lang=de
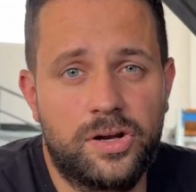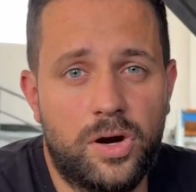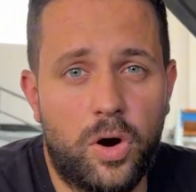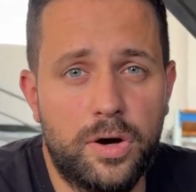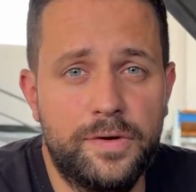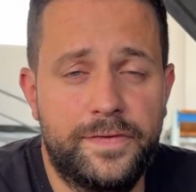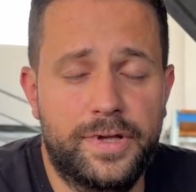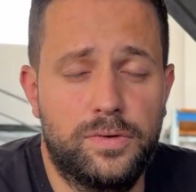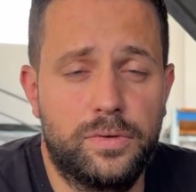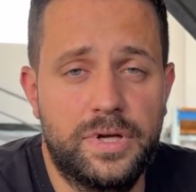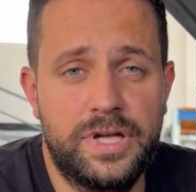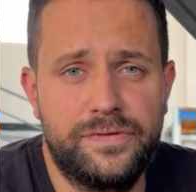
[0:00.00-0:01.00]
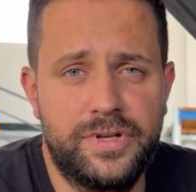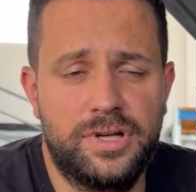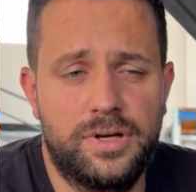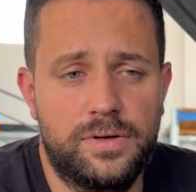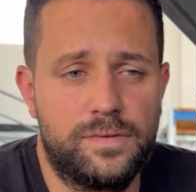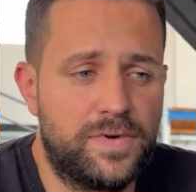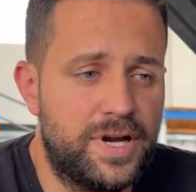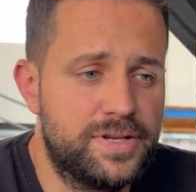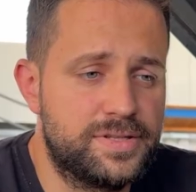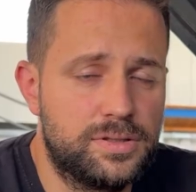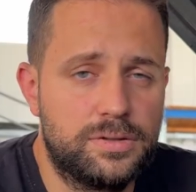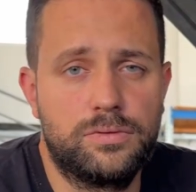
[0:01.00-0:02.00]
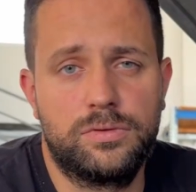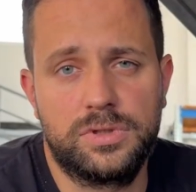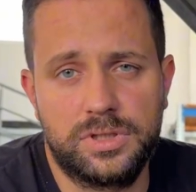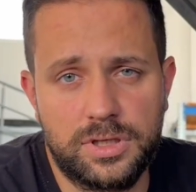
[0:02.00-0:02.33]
Rauchentwicklung, entweder weiß oder